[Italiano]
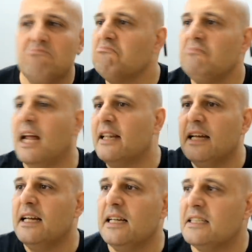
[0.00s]

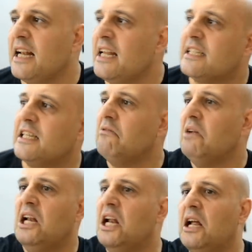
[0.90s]
niente, sta lì a
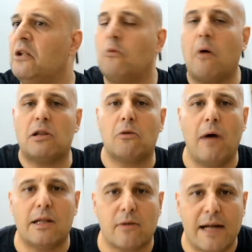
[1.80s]
seguire quattro,
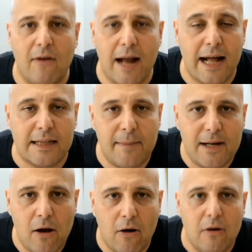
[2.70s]
quattro cavolate, ma
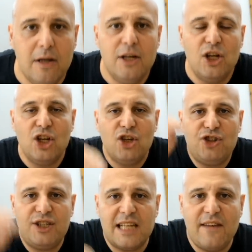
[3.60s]
no,
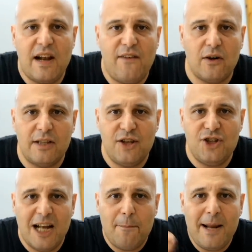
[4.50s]
ci iscrive alla facoltà di
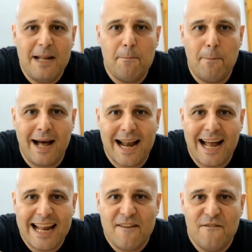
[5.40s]
ingegneria per
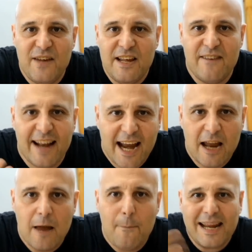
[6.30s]
imparare a
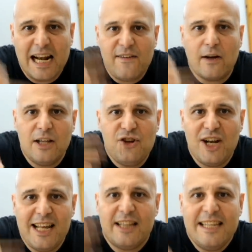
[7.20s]
vivere, perché la facoltà di
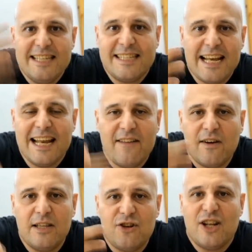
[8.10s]
ingegneria ti insegna, nella
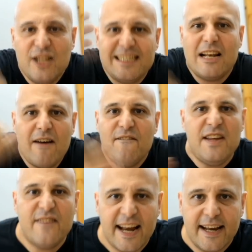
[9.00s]
facoltà di ingegneria ti insegna a
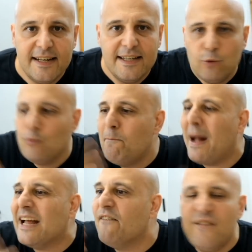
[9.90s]
vivere, tu
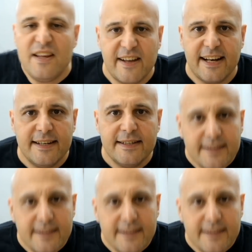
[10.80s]
impari a vivere.